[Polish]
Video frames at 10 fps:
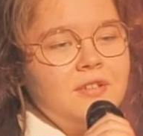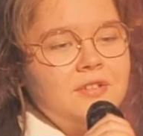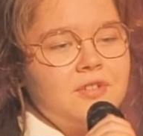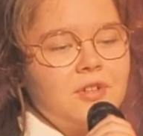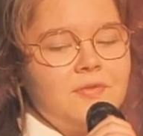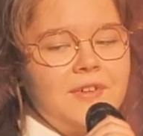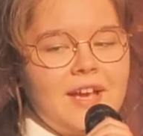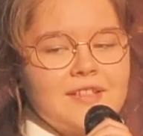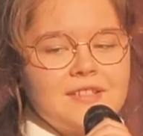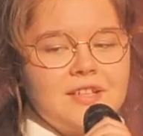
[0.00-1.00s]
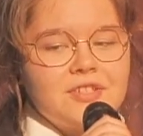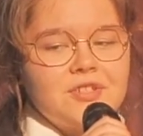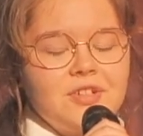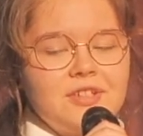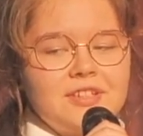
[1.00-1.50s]
Sto gwiazd
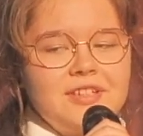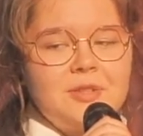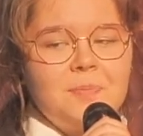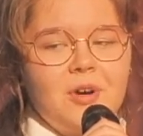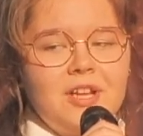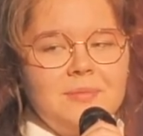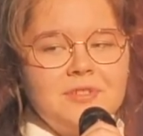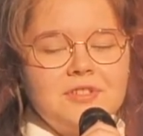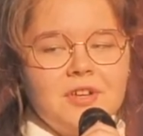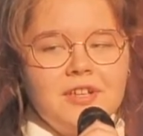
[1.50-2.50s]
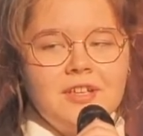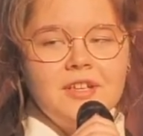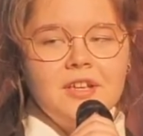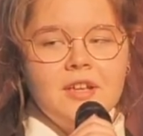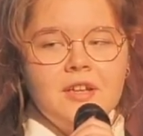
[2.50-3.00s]
zgaszonych nad polem stoi,